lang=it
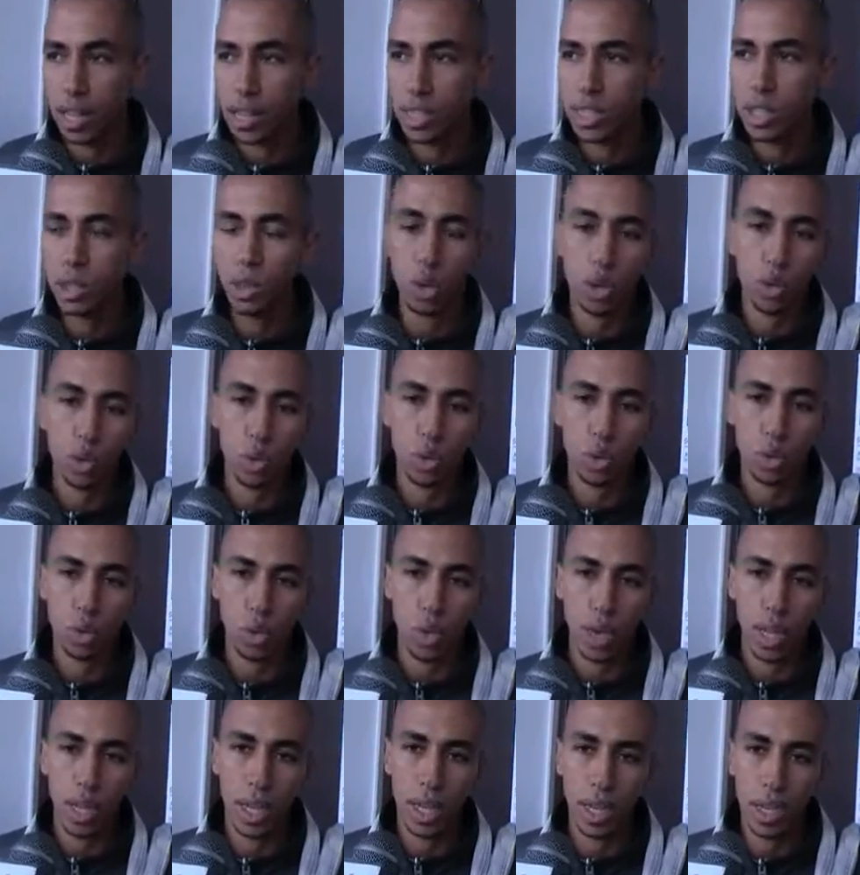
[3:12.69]
il discorso
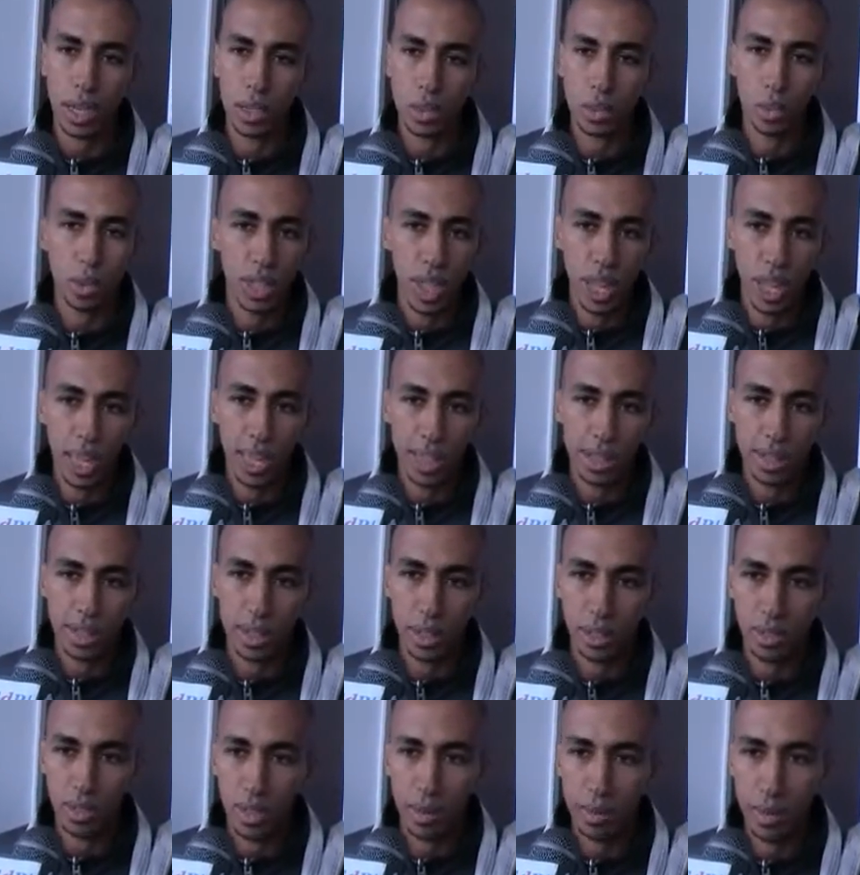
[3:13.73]
sulle, sui dialetti
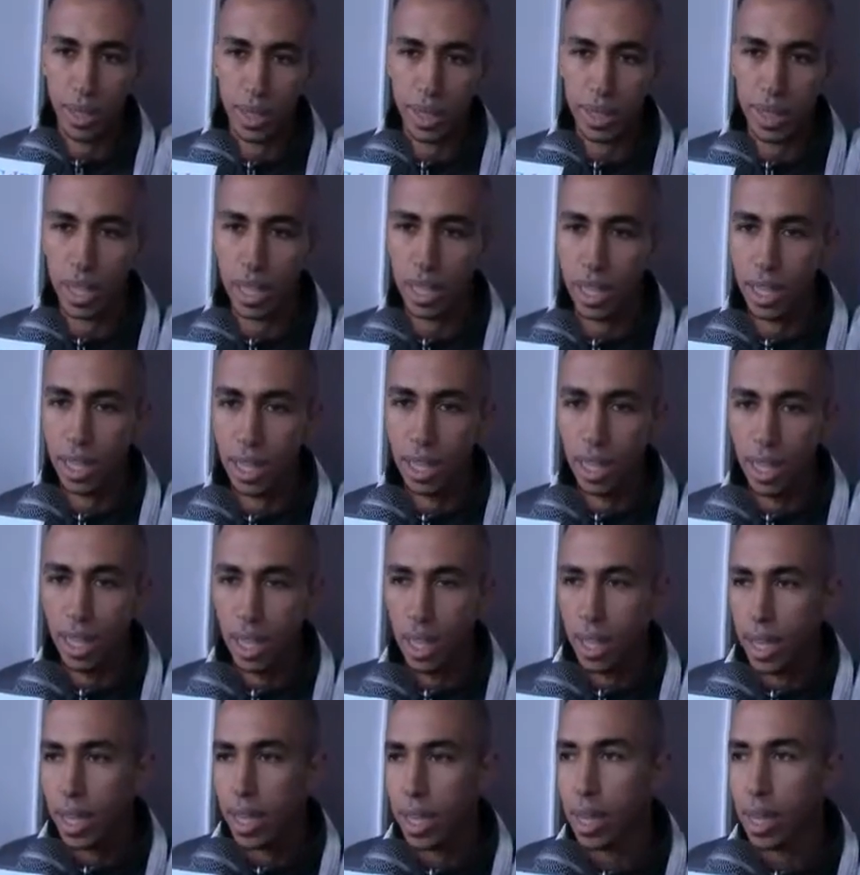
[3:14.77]
ovviamente